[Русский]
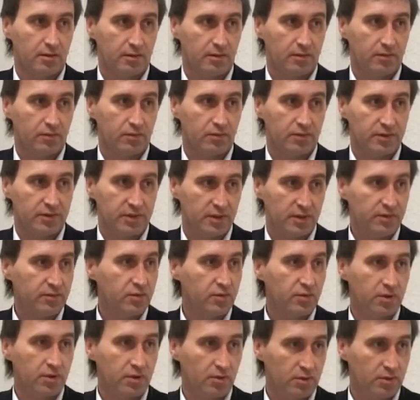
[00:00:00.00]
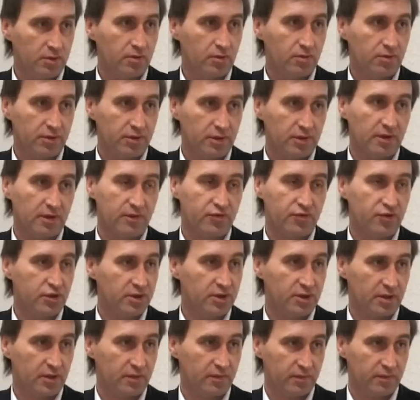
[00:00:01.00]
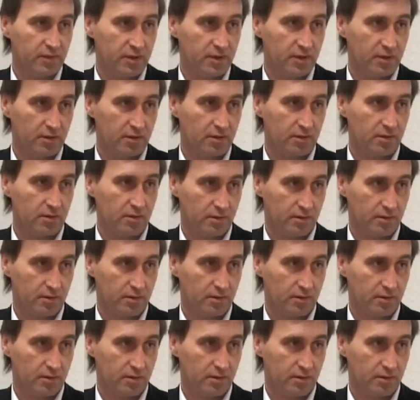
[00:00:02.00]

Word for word: Вот здесь все регулирует рынок в чистом виде. Mm-hmm.